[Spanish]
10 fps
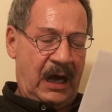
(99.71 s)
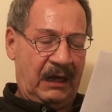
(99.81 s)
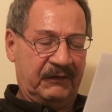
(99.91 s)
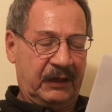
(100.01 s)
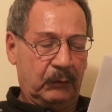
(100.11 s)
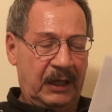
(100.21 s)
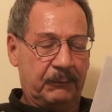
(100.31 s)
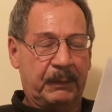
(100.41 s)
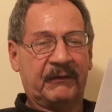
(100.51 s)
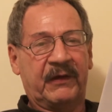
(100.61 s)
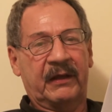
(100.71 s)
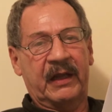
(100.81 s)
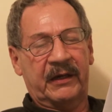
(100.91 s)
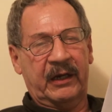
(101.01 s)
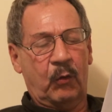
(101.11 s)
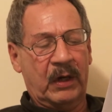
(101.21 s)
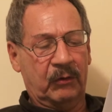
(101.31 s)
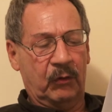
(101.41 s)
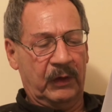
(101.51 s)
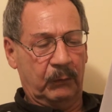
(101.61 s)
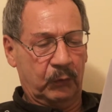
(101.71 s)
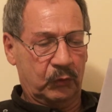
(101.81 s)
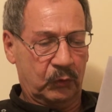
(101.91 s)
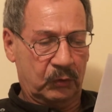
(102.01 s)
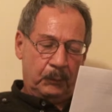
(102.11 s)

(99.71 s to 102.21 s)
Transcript: a ser una especie de recuerdo del futuro.